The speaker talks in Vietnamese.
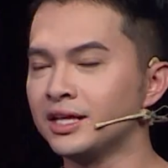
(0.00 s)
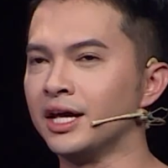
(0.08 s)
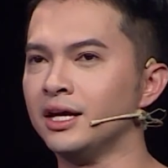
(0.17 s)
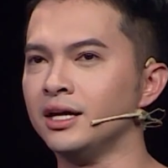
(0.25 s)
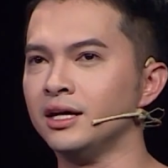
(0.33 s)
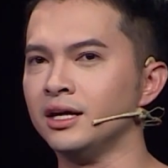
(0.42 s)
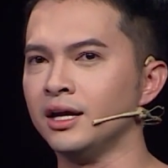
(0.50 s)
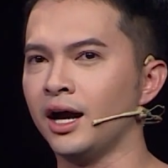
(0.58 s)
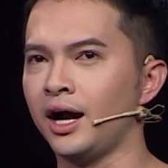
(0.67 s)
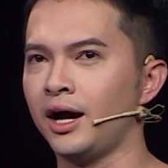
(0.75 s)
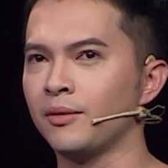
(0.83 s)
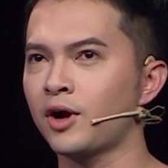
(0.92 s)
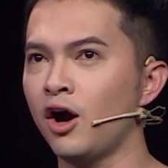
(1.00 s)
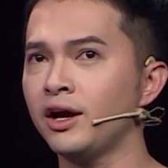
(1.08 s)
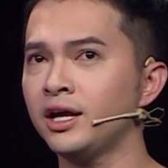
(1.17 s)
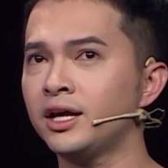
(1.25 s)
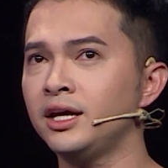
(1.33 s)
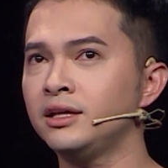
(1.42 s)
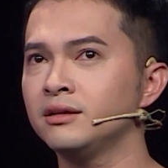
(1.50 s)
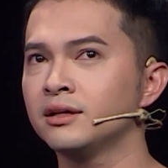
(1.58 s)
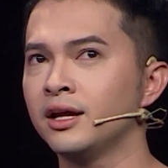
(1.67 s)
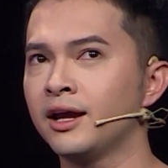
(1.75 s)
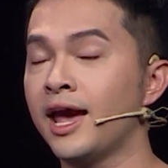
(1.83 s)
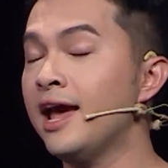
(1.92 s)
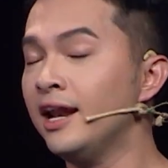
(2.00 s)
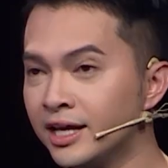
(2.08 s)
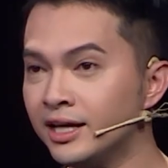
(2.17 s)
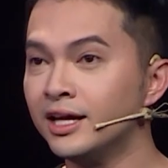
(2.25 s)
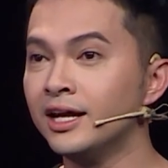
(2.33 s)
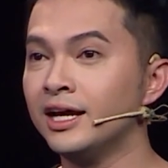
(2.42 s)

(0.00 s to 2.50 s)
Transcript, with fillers: thì uh, có cái cái Haley